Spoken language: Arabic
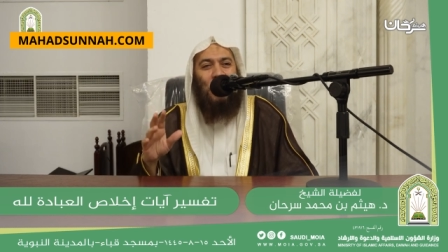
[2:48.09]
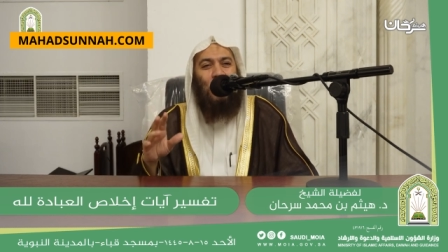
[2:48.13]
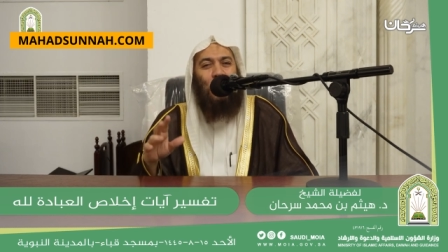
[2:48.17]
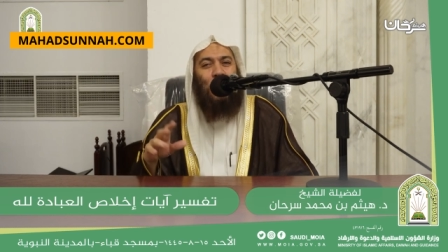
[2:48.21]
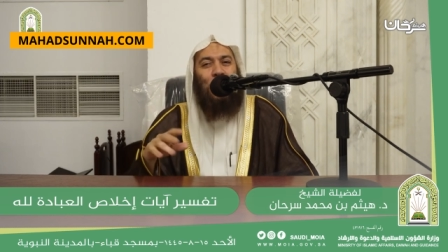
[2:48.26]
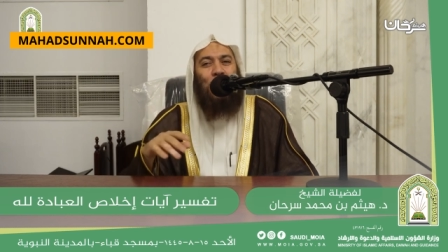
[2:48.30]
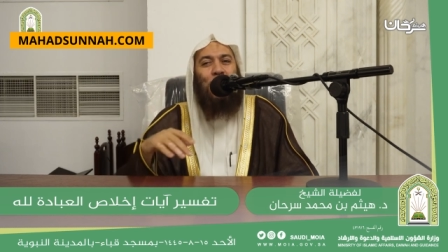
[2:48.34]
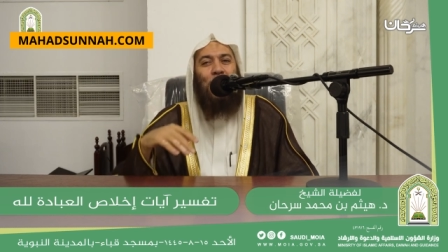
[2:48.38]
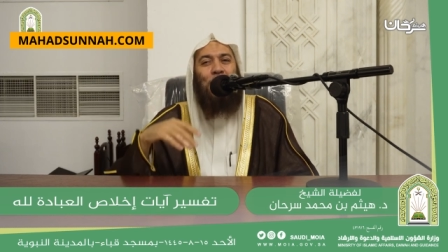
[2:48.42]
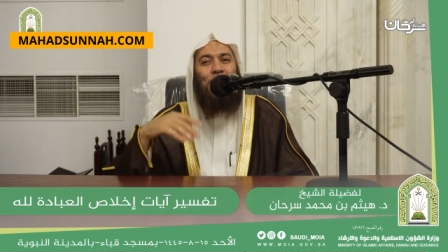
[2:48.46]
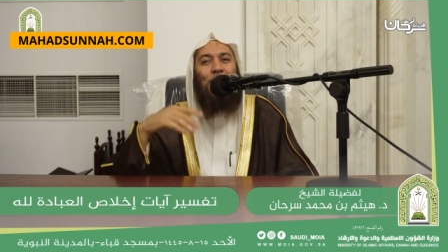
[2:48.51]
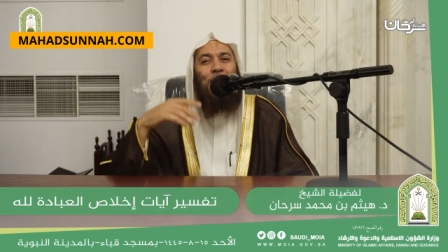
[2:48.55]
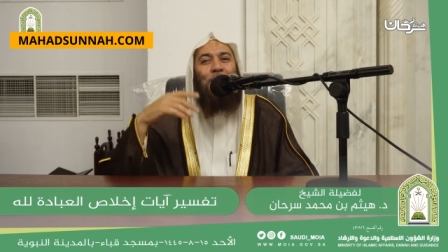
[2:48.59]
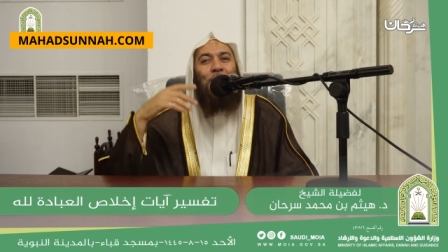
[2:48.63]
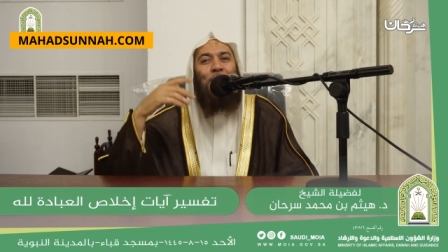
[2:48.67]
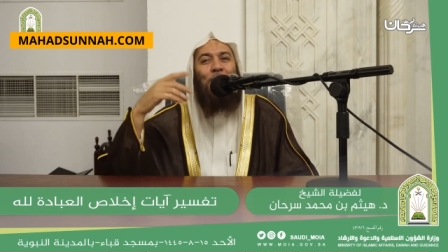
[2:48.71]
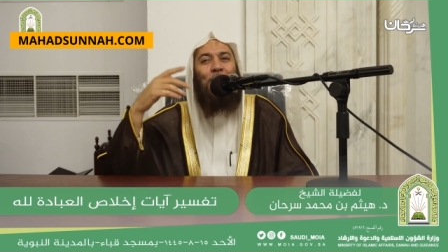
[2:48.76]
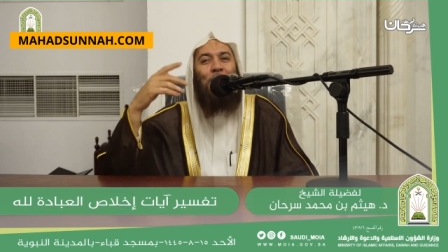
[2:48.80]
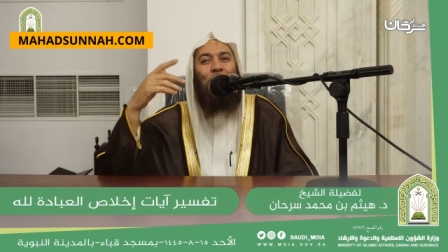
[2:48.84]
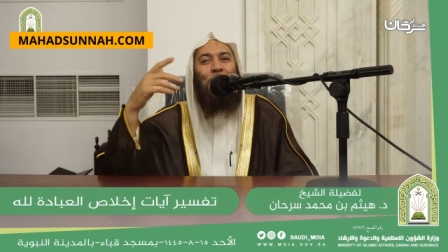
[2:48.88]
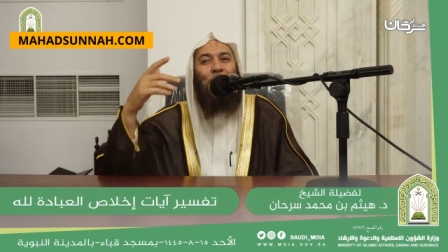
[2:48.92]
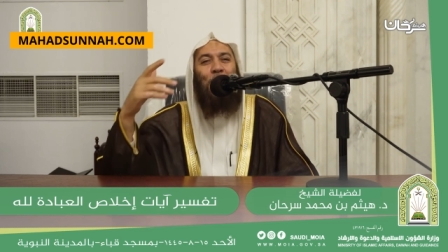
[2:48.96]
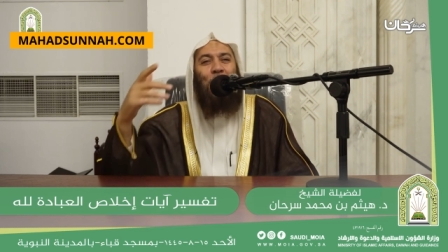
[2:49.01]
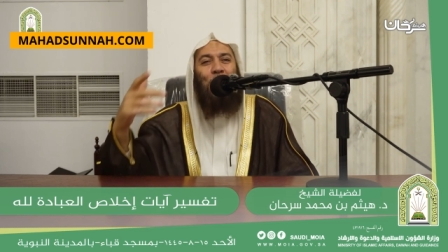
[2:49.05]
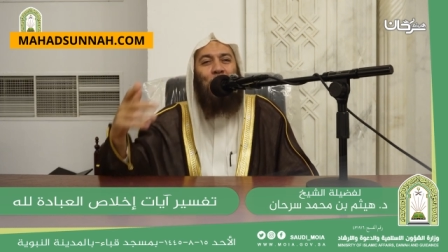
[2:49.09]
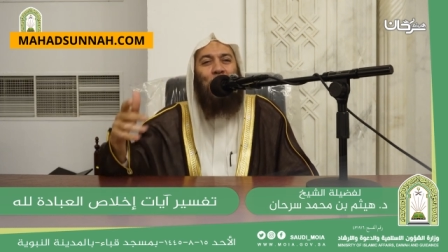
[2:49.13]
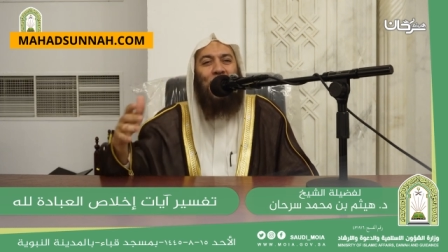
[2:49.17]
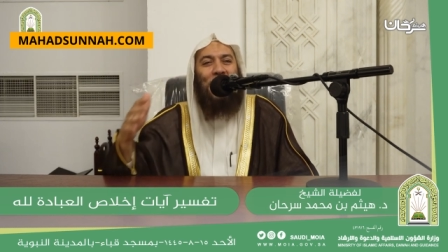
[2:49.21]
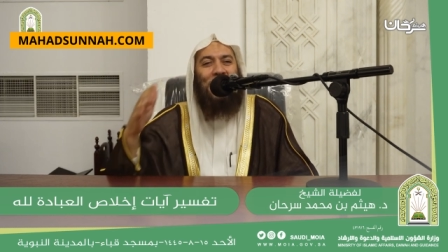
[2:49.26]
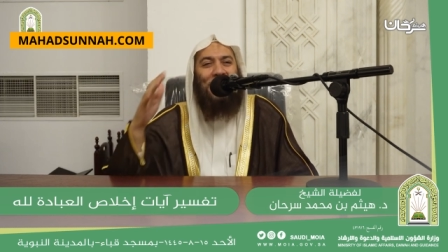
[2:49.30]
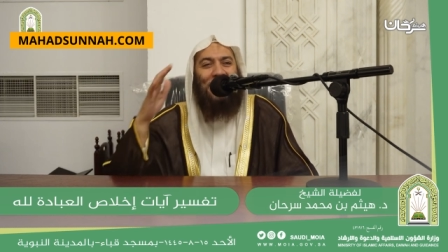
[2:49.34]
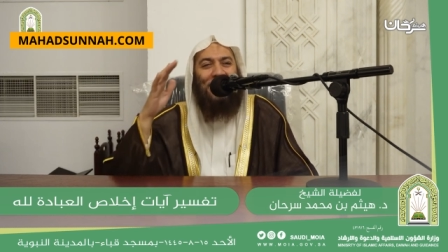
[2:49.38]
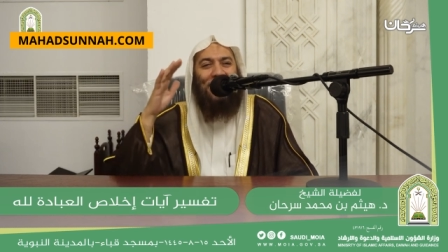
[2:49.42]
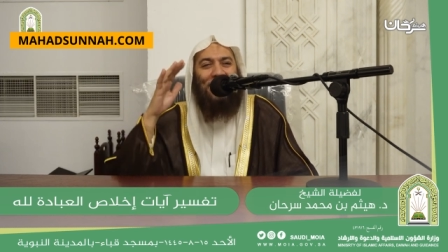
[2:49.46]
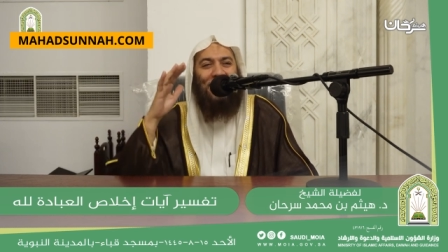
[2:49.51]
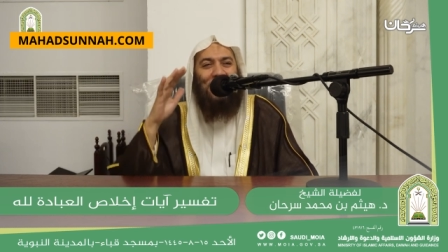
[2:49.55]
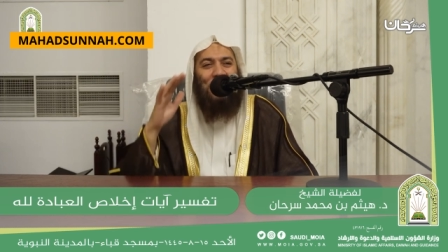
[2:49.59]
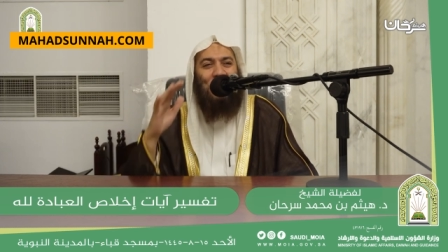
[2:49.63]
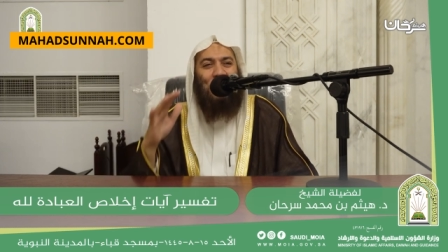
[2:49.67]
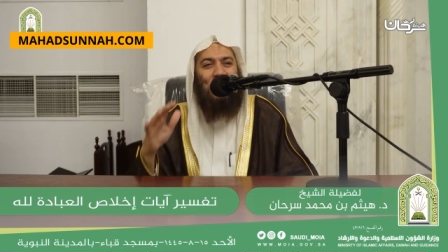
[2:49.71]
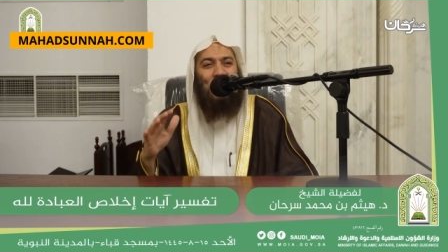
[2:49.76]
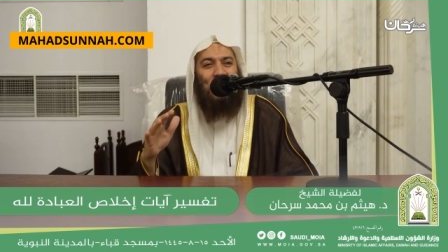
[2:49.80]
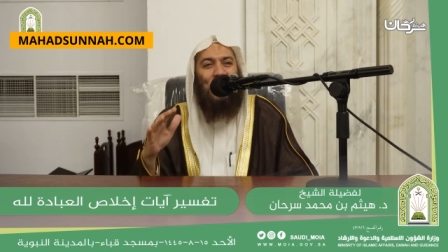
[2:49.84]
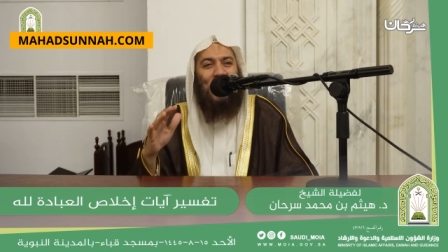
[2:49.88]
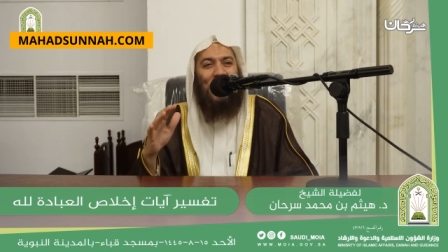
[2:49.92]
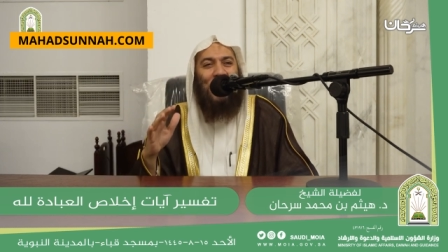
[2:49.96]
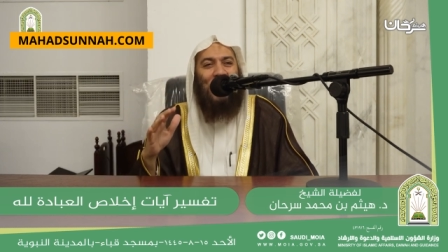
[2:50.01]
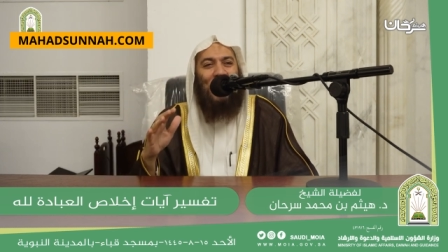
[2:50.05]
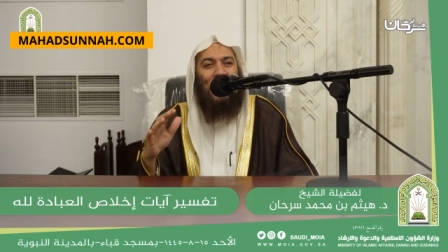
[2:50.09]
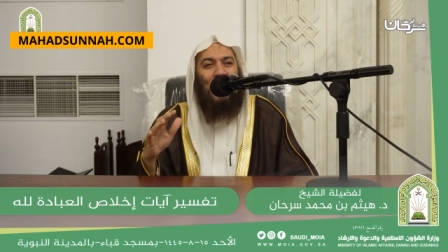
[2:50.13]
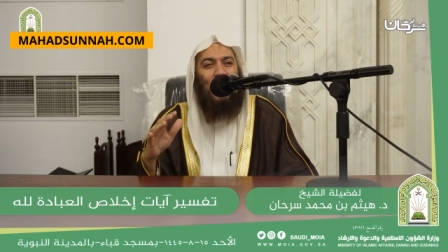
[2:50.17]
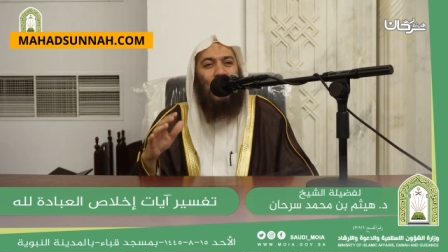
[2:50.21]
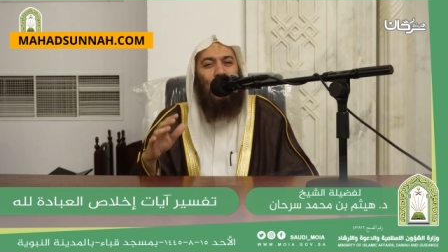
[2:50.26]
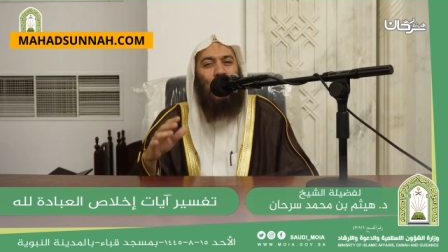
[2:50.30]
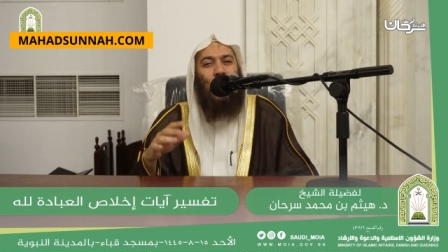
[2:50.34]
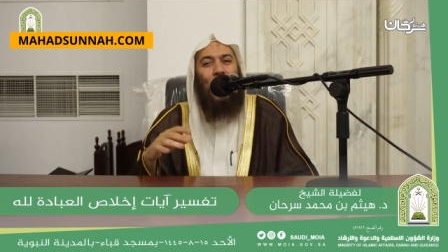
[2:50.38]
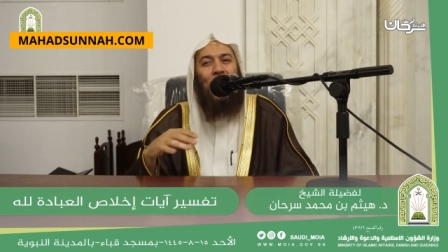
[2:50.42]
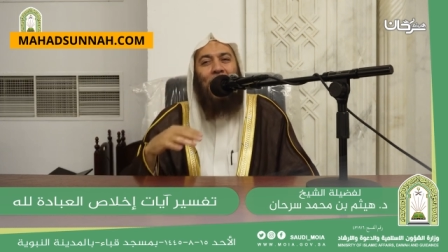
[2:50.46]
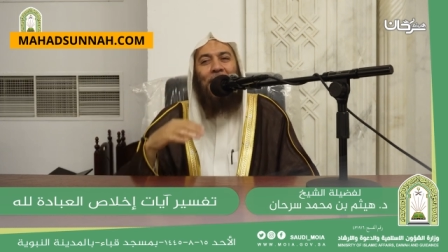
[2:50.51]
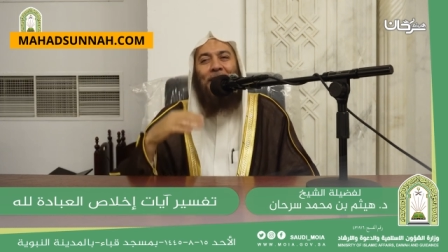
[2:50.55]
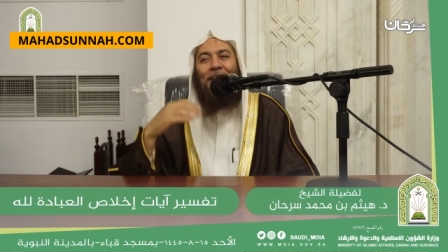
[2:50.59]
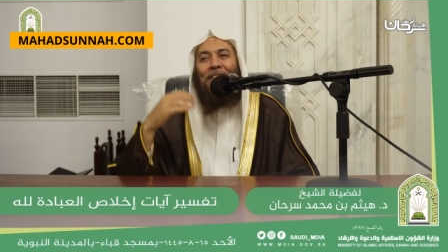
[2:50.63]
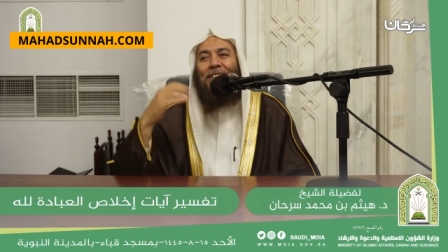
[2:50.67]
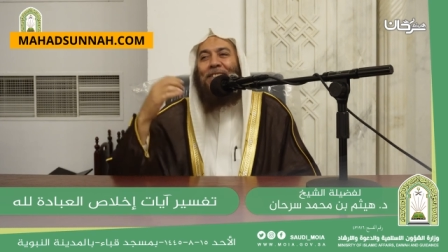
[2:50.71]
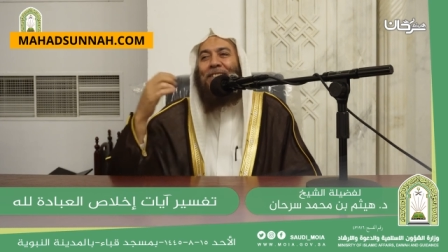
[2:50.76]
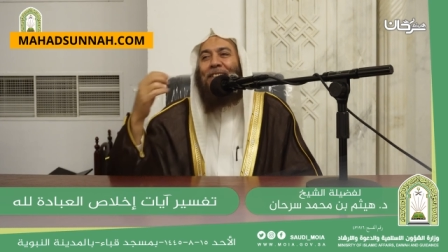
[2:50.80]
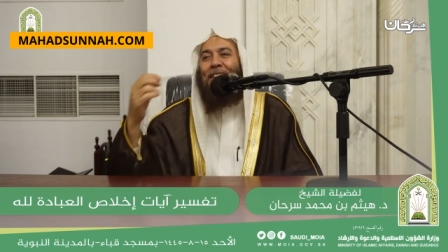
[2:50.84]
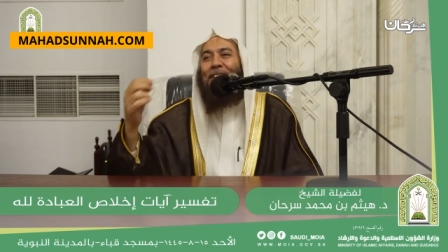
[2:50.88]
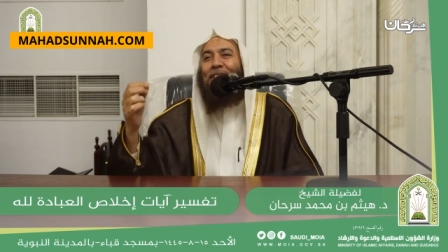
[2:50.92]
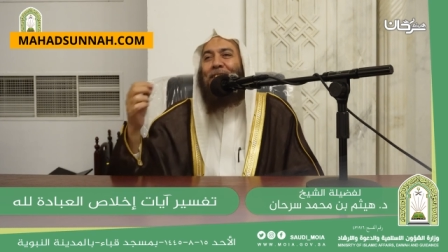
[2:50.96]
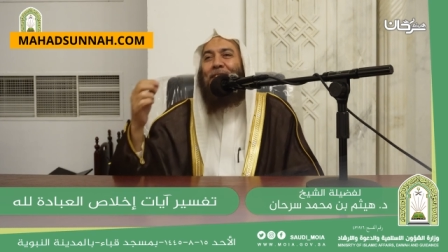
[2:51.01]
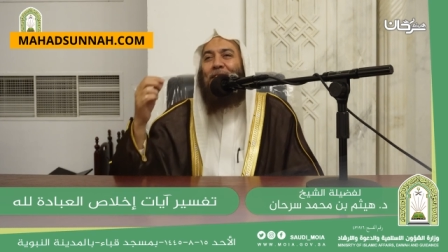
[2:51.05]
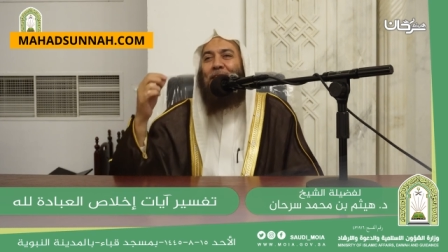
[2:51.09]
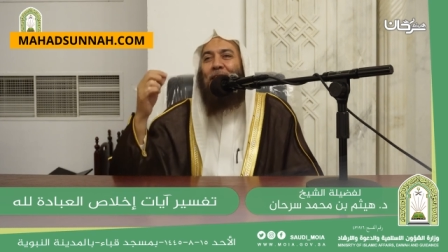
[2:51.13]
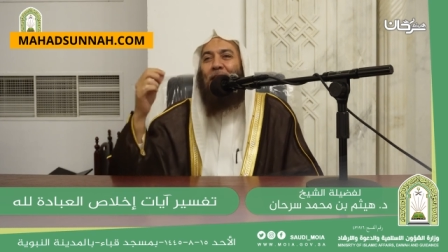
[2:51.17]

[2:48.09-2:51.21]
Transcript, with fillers: وسجنوك ظلما وأردت أن